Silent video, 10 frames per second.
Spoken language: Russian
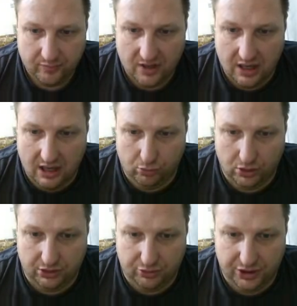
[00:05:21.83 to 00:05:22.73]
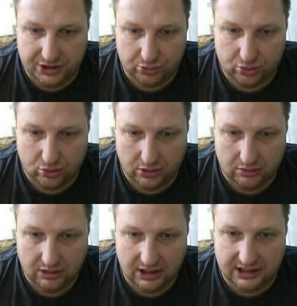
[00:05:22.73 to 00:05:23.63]
А, вот, 2700.
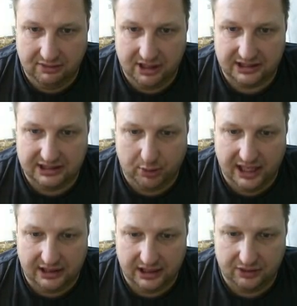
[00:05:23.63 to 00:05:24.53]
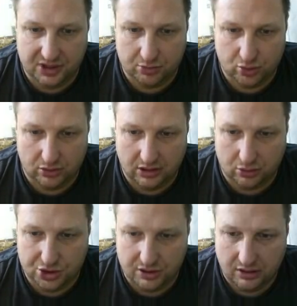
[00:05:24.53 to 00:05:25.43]
Это, наверное, заплатная 2700, а
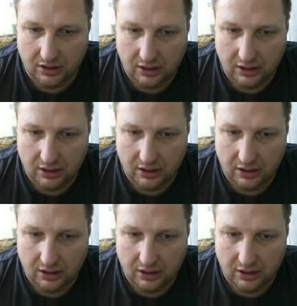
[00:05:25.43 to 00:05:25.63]
точно.